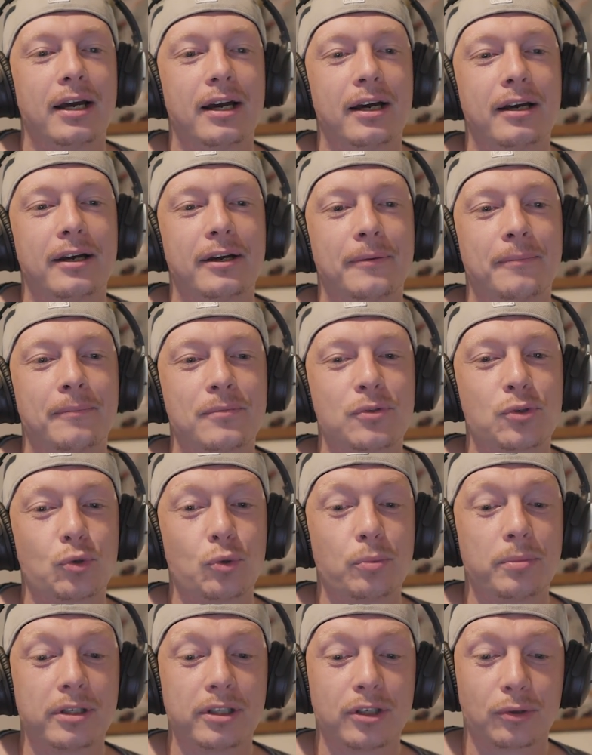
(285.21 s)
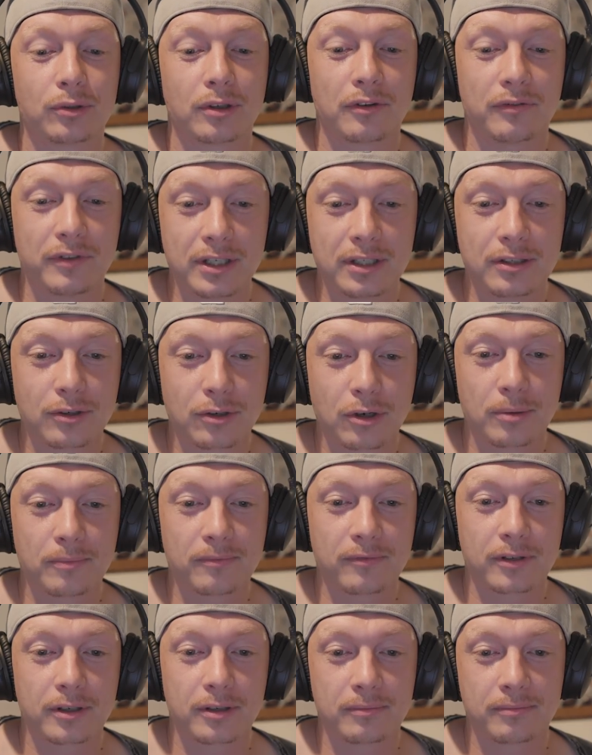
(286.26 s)
Ähm, so bin ich auch nach Wien
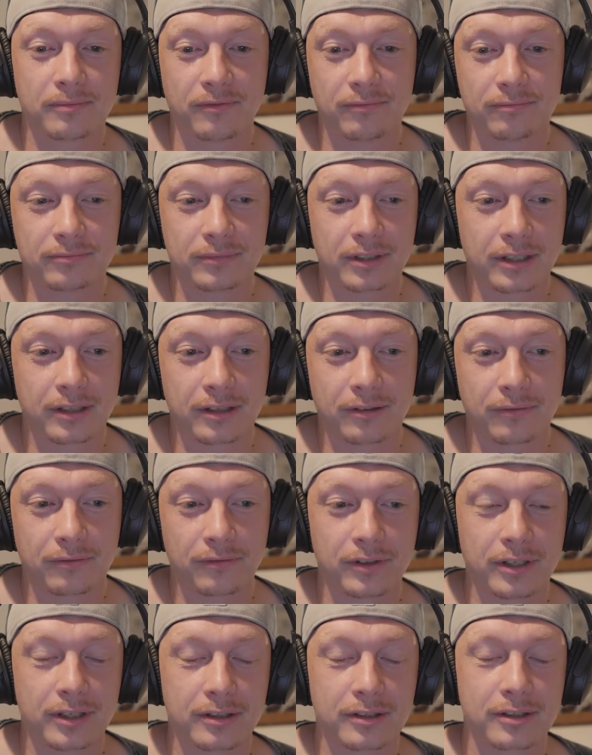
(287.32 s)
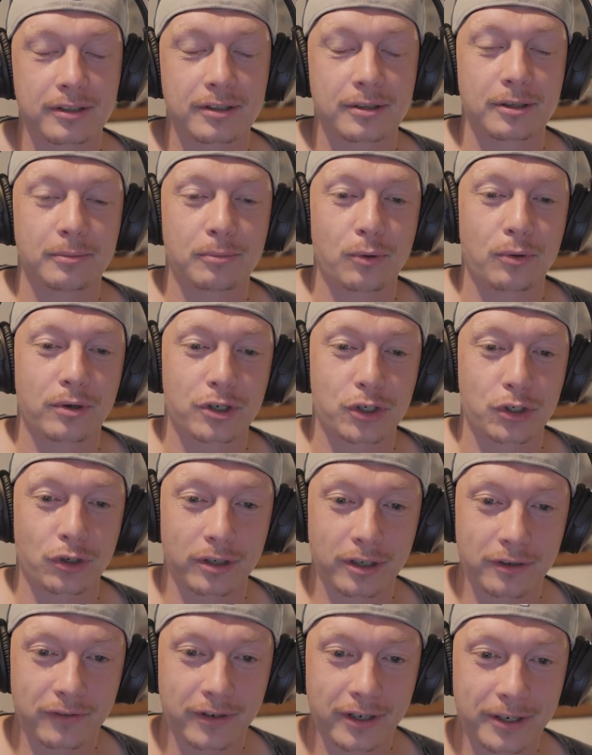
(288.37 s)
gekommen, weil in Wien ist äh, Pokern
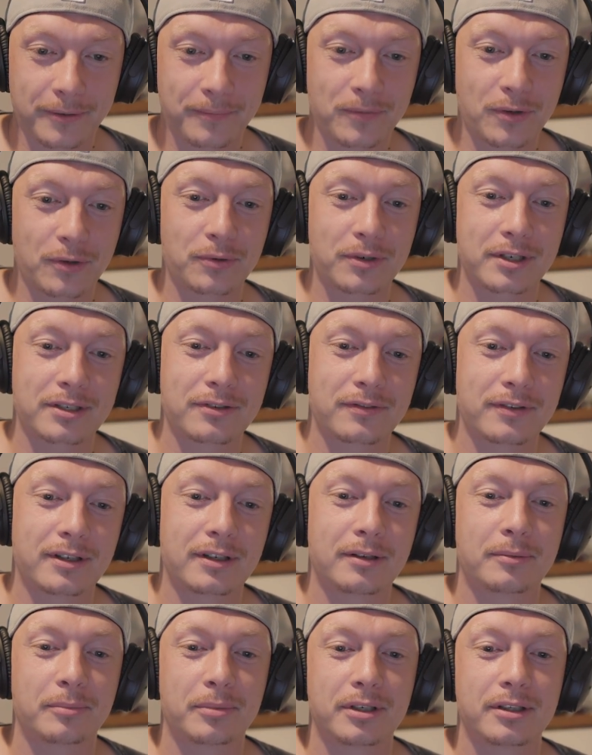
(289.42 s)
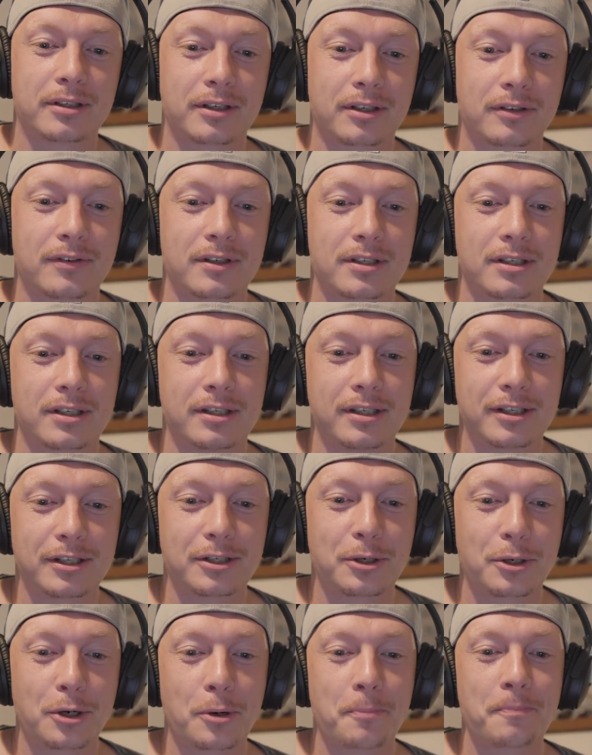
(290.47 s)
steuerfrei und deswegen bin ich dann quasi hierhin
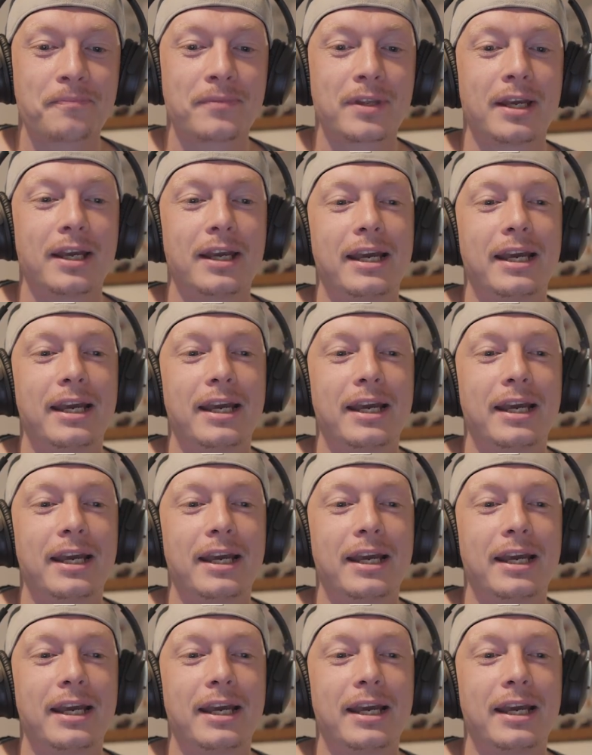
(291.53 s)
gekommen.